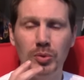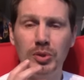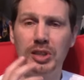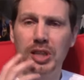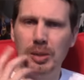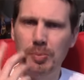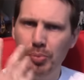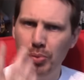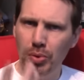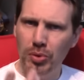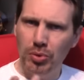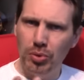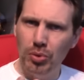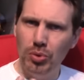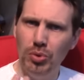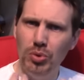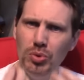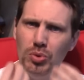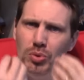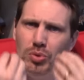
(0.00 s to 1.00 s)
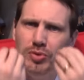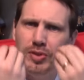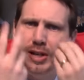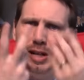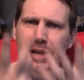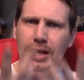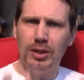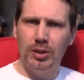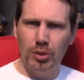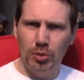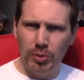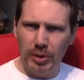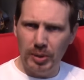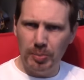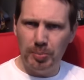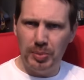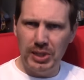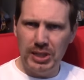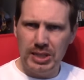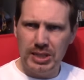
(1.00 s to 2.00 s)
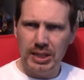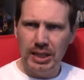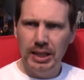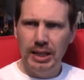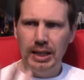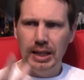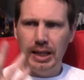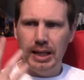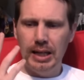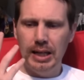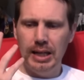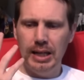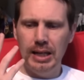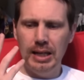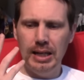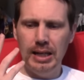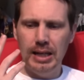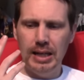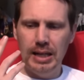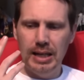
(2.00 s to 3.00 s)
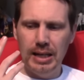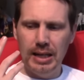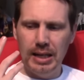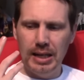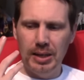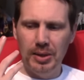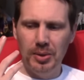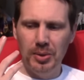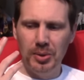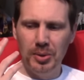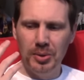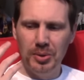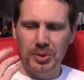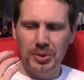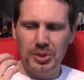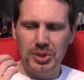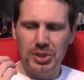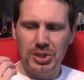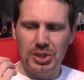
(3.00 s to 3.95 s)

débute une nouvelle ère dans One Piece et le...